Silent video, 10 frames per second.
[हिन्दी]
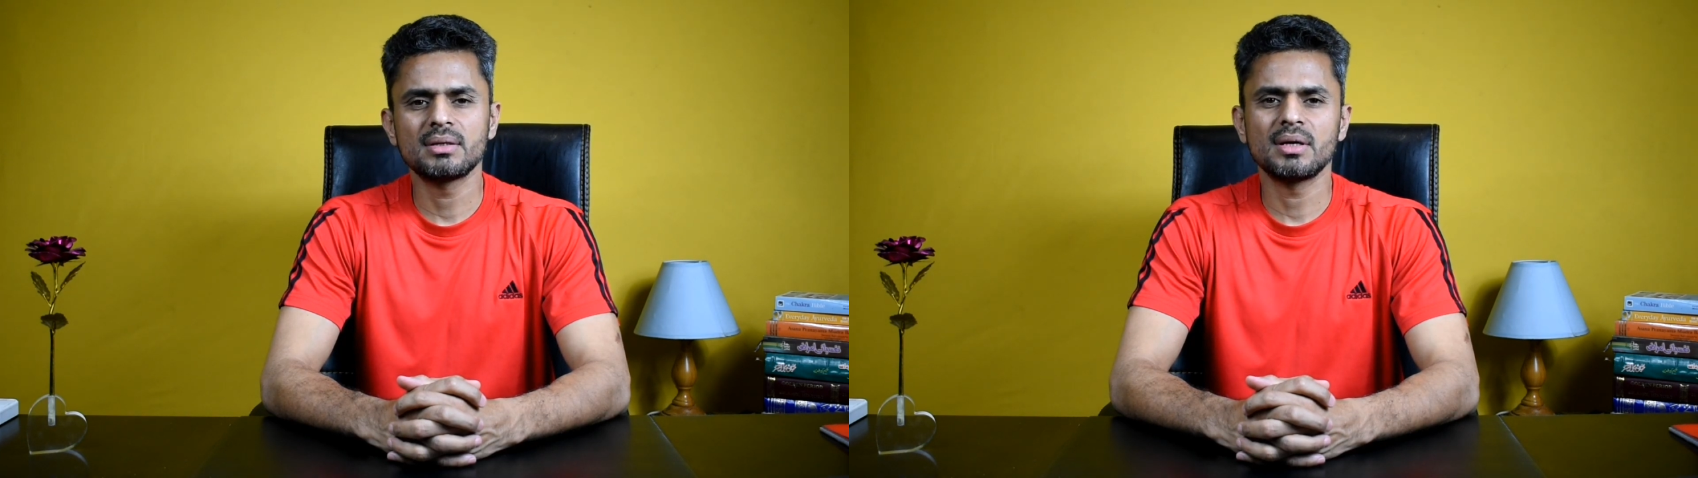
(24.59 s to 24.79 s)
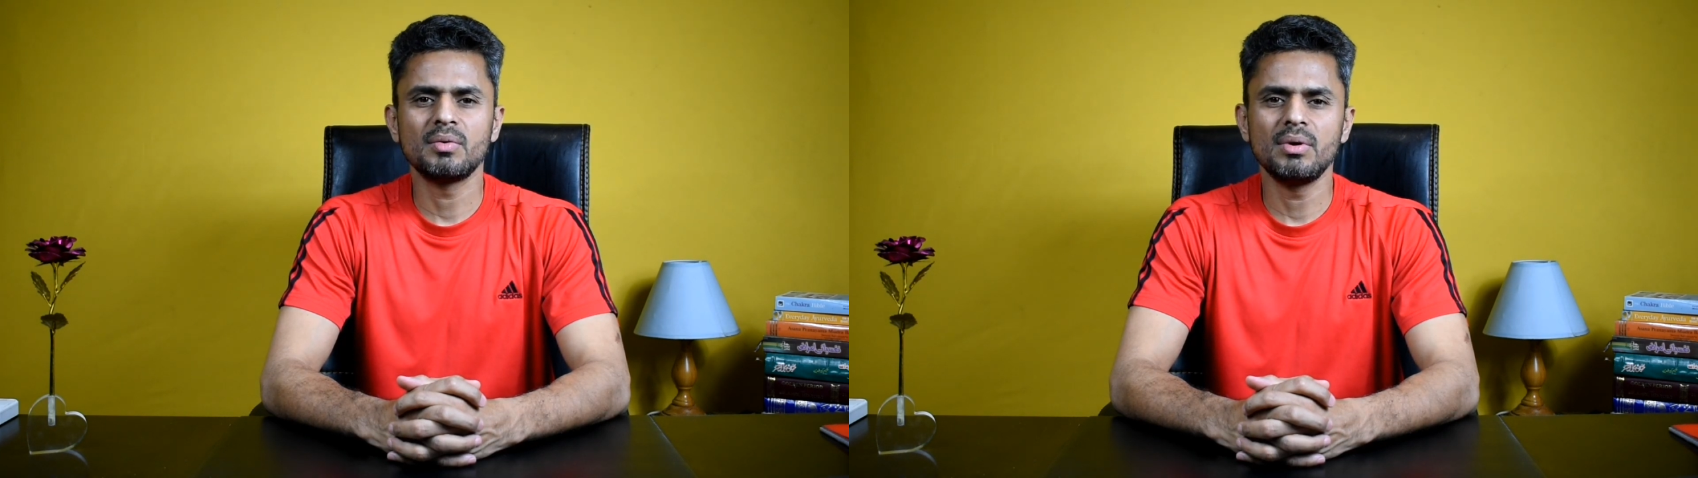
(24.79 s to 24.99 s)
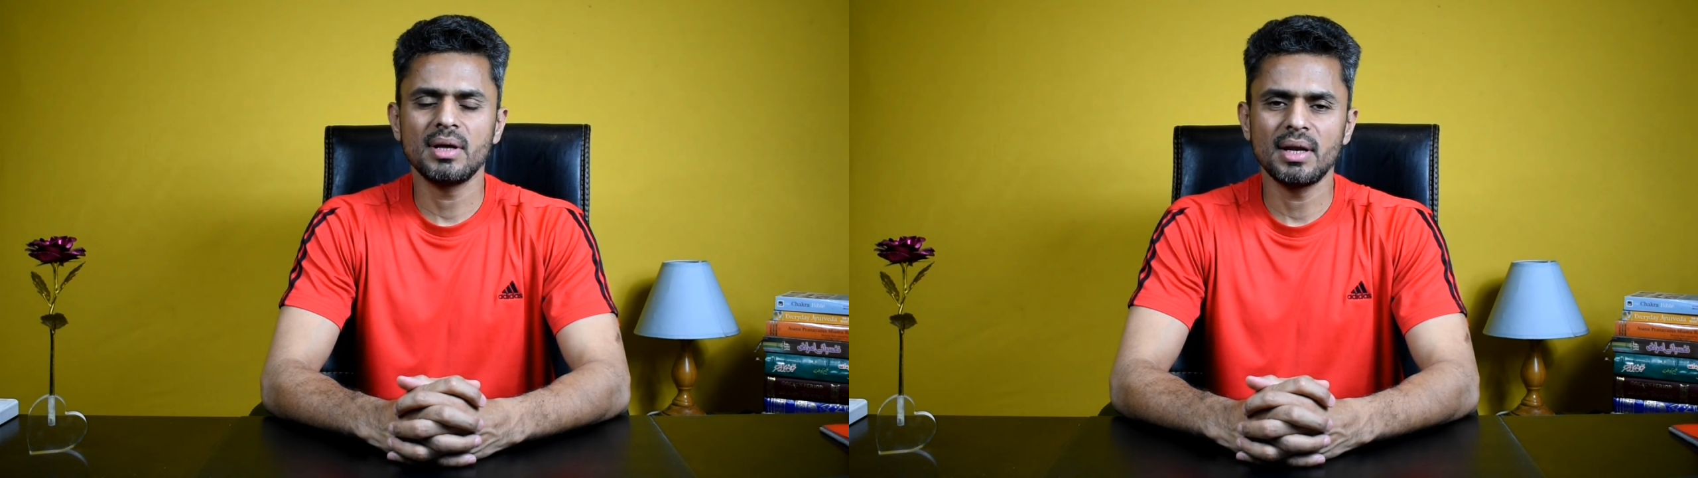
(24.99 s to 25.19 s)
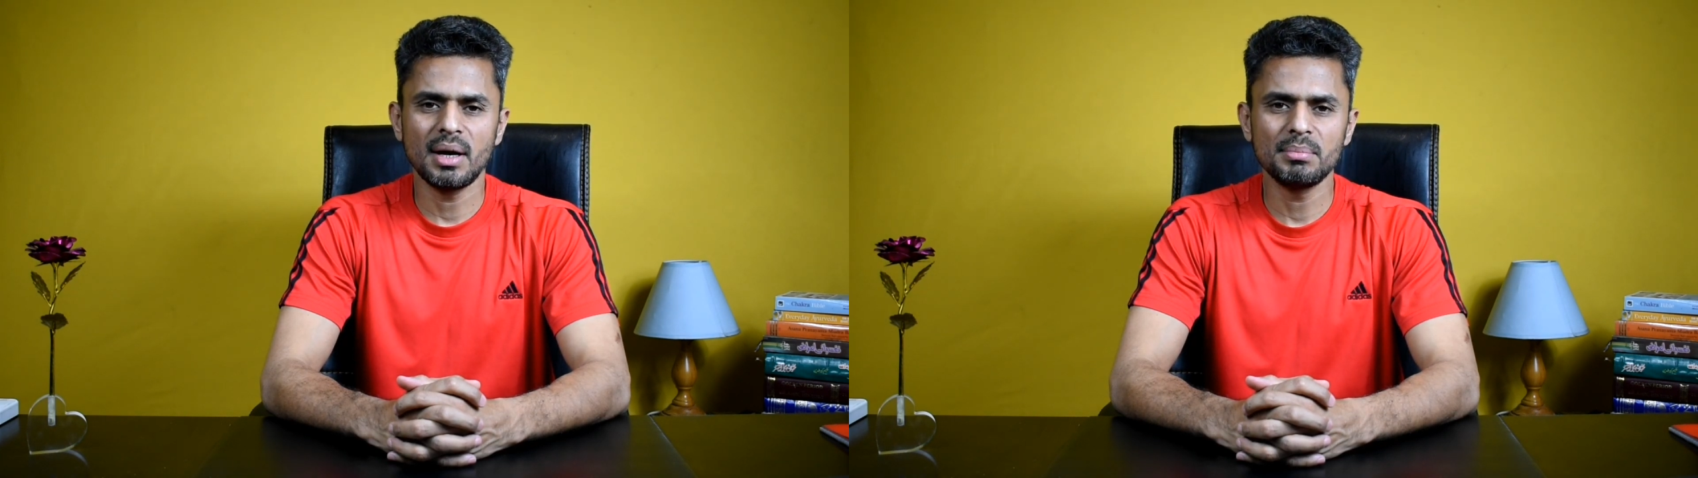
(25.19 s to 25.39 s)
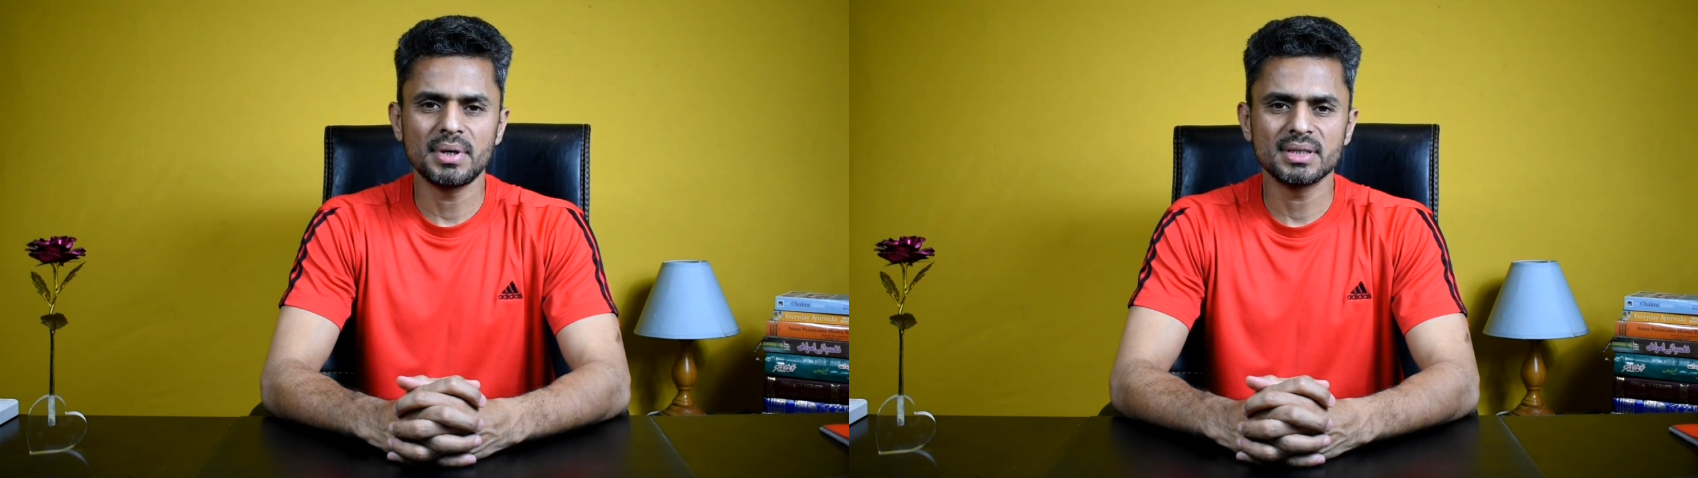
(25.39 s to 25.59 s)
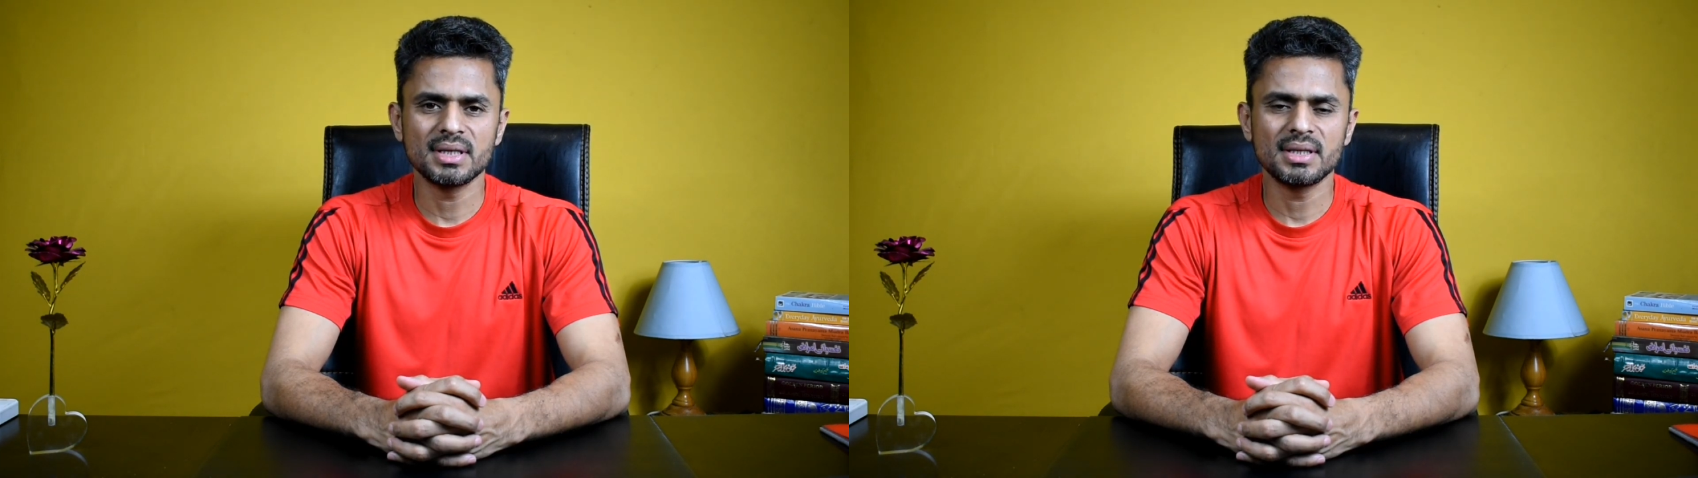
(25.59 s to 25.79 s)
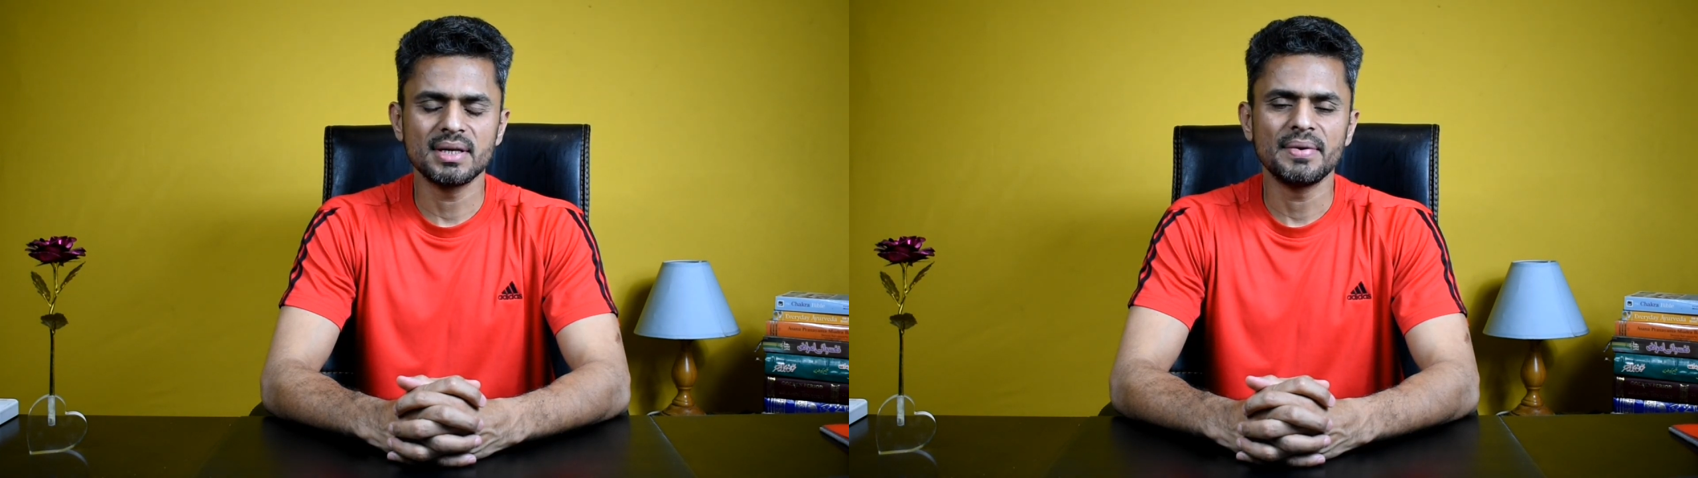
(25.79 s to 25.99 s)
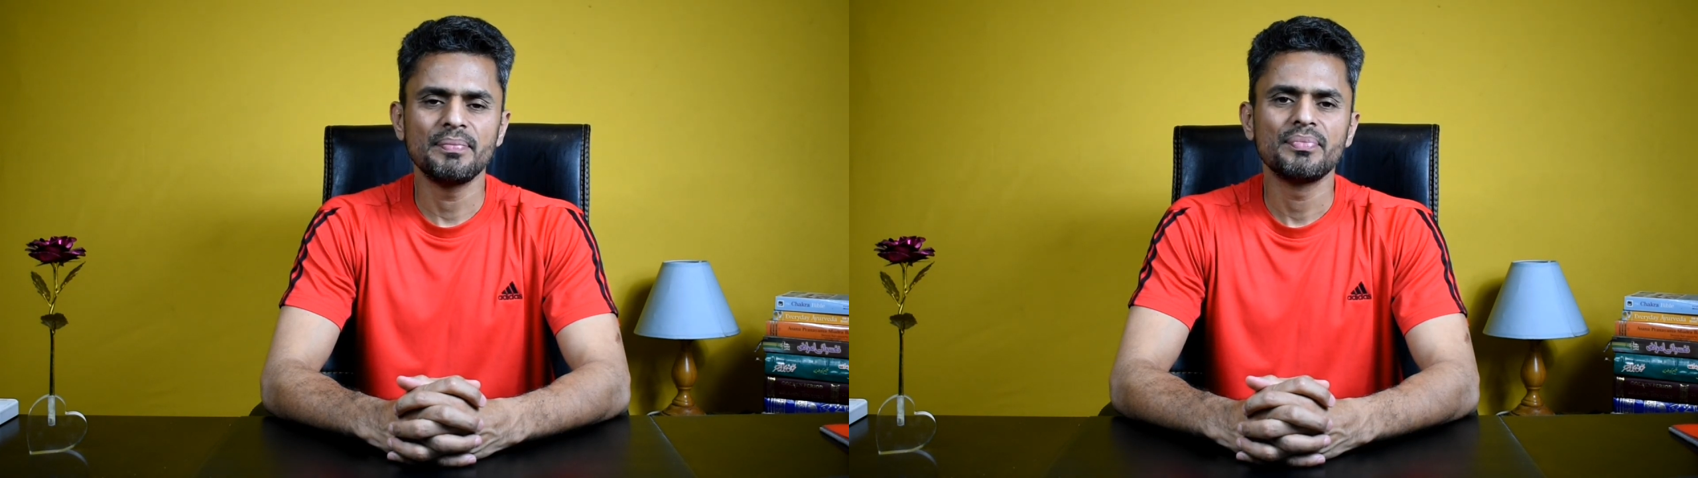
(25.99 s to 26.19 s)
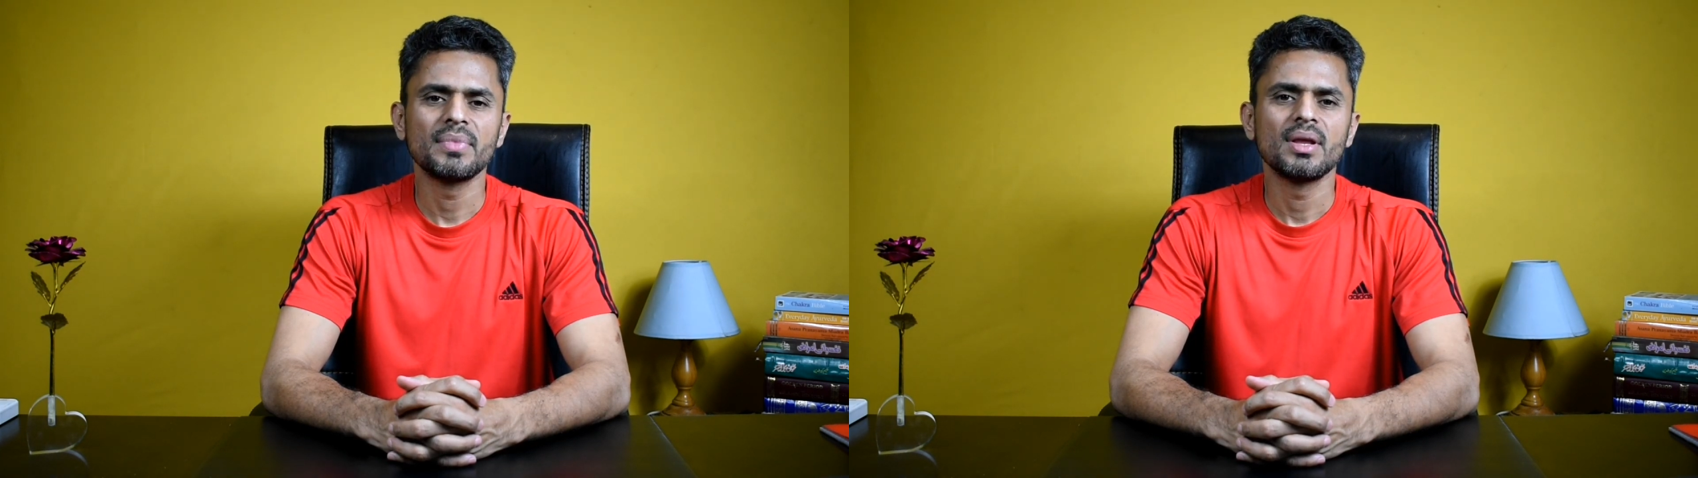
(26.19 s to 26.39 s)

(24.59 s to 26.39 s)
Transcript: अक्सर उल्टे नाम पड़ जाते हैं